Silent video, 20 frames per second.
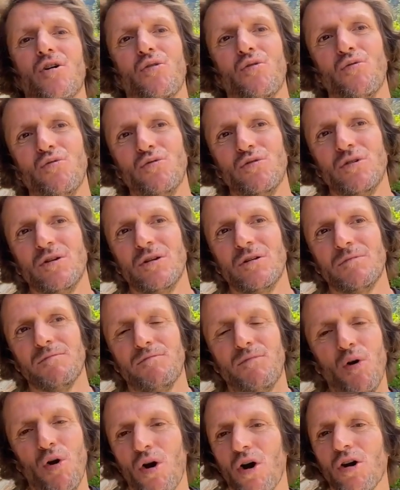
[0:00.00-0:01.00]
un
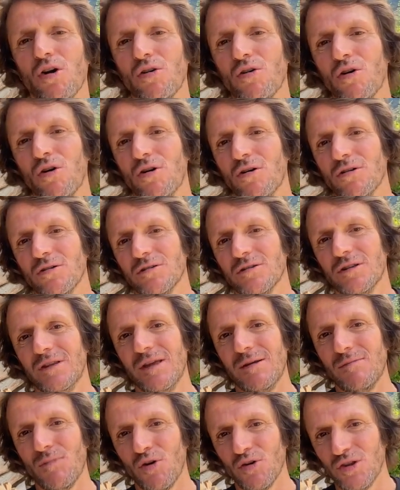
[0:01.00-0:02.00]
borgo
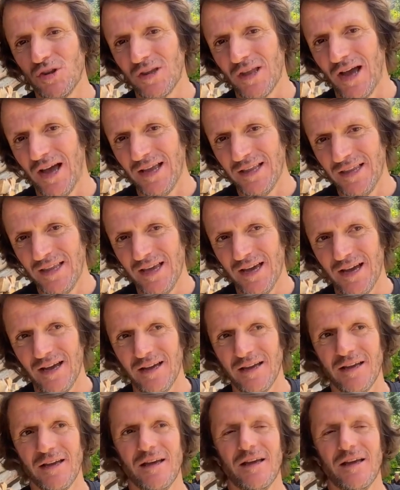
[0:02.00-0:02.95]
di montagna